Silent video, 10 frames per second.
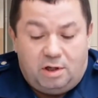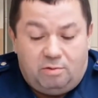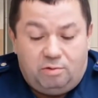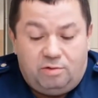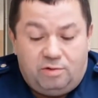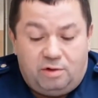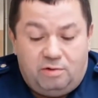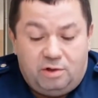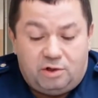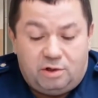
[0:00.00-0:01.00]
Так вот, Виктор
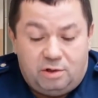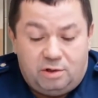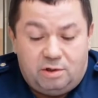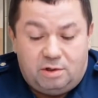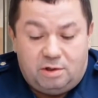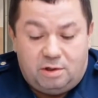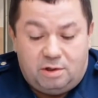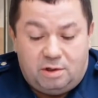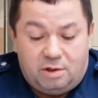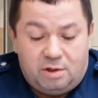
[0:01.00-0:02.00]
Иванович,
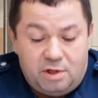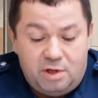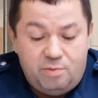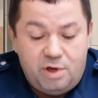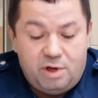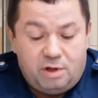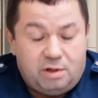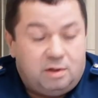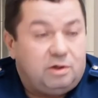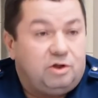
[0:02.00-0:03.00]
а, имея
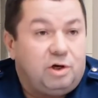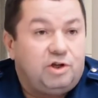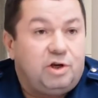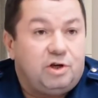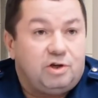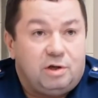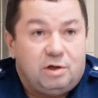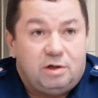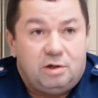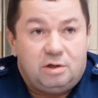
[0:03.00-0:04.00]
широчайший
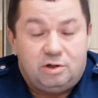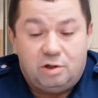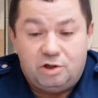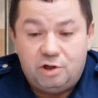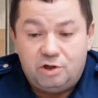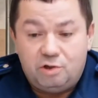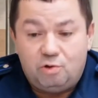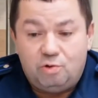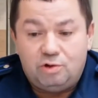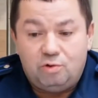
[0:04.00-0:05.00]
широчайший
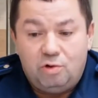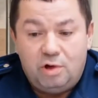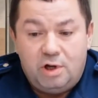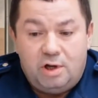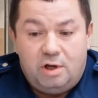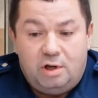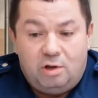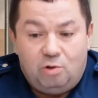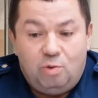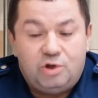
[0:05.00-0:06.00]
кругозор,
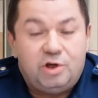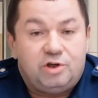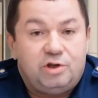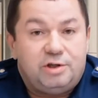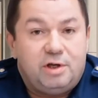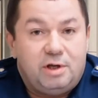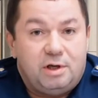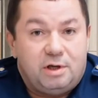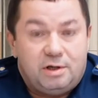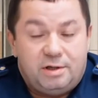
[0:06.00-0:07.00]
глубочайшие
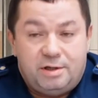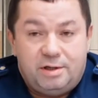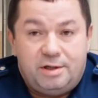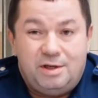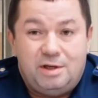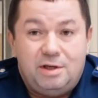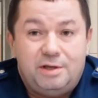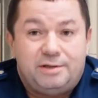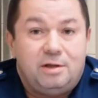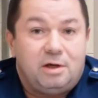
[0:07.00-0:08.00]
знания и
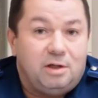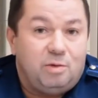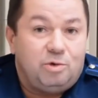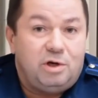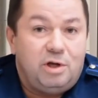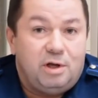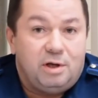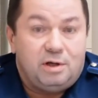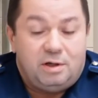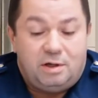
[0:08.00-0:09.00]
нестандартное
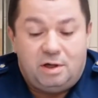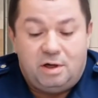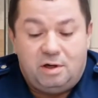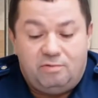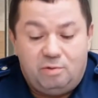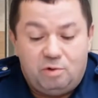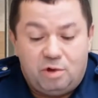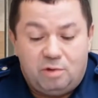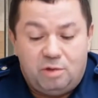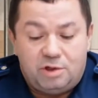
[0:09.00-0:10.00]
мышление э, во
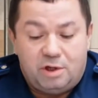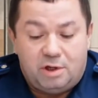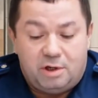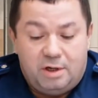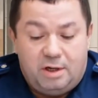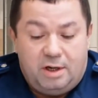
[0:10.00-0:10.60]
многих областях